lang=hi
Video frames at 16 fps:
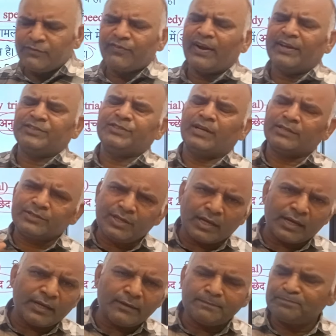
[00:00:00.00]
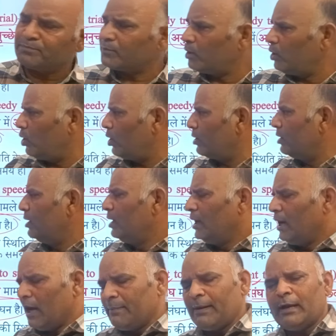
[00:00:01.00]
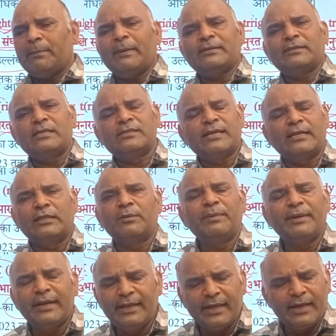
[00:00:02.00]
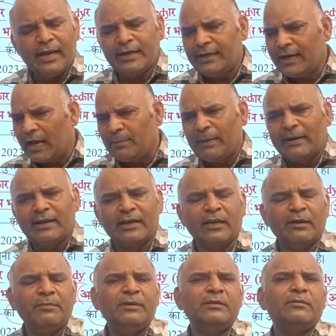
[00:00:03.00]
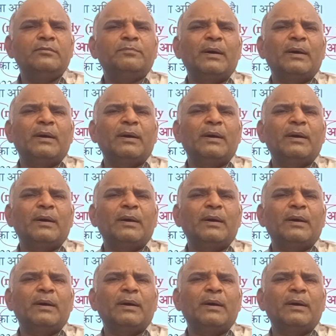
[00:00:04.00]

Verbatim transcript: इंफ्रास्ट्रक्चर है और हमारे पास संसाधन भी नहीं है यानी न्यायपालिका के भी